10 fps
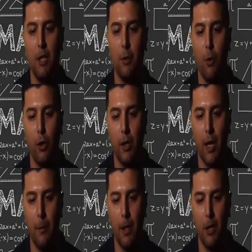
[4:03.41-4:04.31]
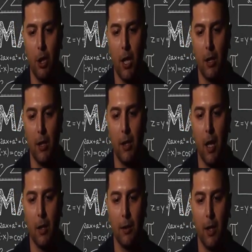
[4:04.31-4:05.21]
Birinci bölgede hemen işaretlerin
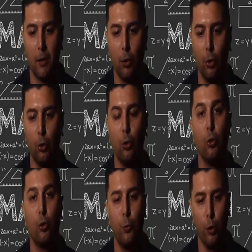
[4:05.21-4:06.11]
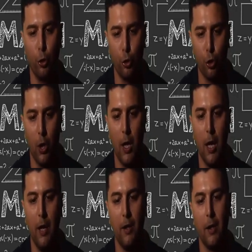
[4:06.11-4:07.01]
artı artı olduğunu unutmuyoruz.
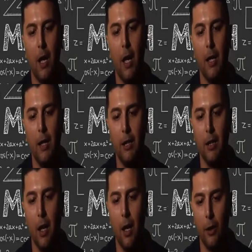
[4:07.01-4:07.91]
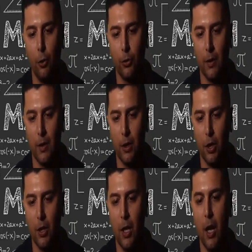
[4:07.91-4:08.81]
Evet A'ya 2 A noktası
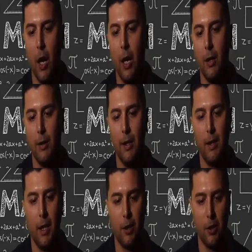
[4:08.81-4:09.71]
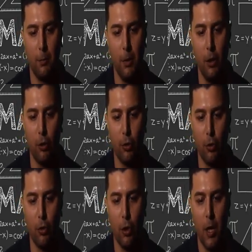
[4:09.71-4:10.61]
için A değeri kaçtır?
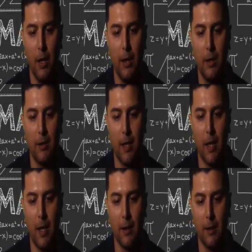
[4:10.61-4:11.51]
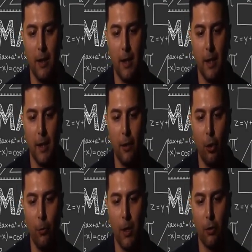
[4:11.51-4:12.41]
Biliyorsunuz x kare artı y kare ne
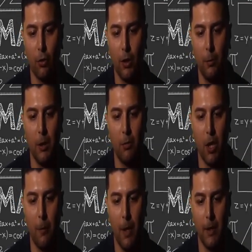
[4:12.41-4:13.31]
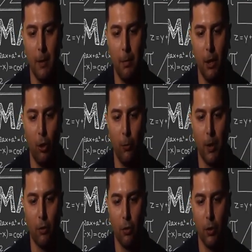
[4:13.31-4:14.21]
olmak zorunda birim çemberde? 1
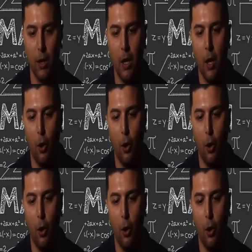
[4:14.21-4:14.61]
olmak zorunda.